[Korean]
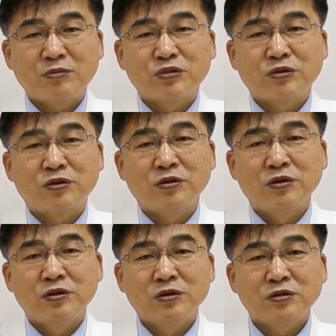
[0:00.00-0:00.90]
앞으로
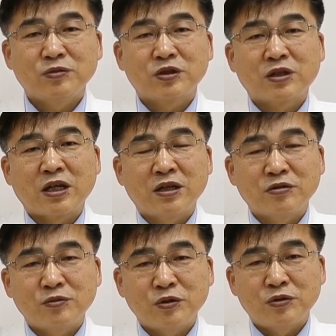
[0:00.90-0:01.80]
좀 더
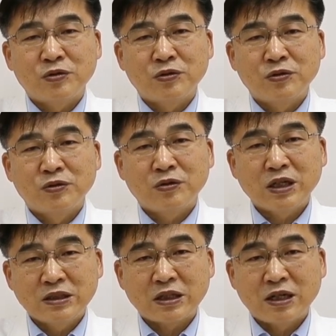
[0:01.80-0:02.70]
대규모
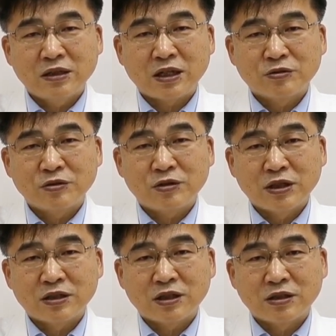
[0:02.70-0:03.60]
환자, 다수의
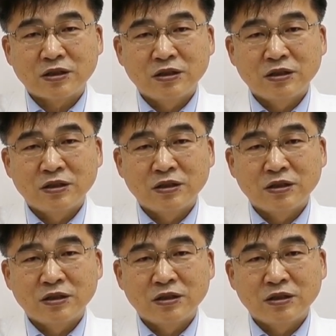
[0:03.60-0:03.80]
환자를